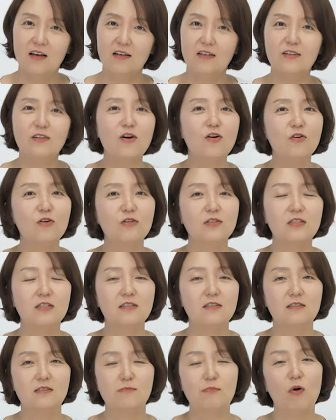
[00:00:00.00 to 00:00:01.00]
그런
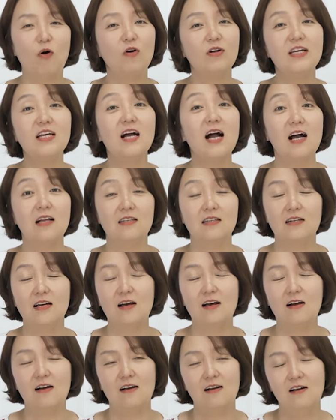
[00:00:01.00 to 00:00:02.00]
것들을 머리가
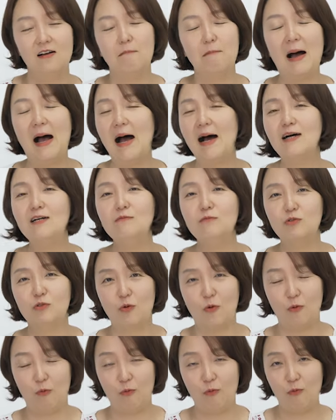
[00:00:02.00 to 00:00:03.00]
아니라
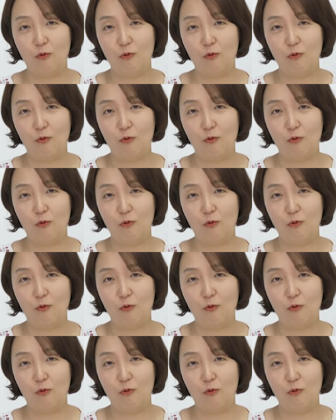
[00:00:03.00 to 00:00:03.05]
마음으로